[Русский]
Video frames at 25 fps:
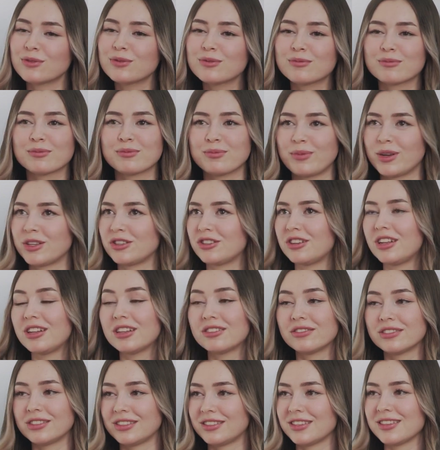Ну,
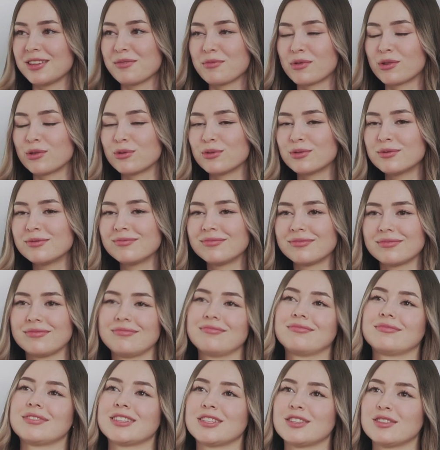пожаловаться не могу.
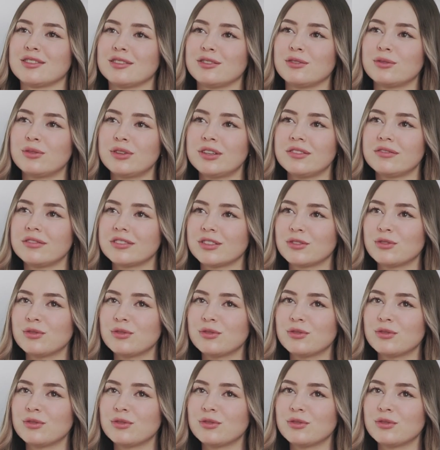Это здорово.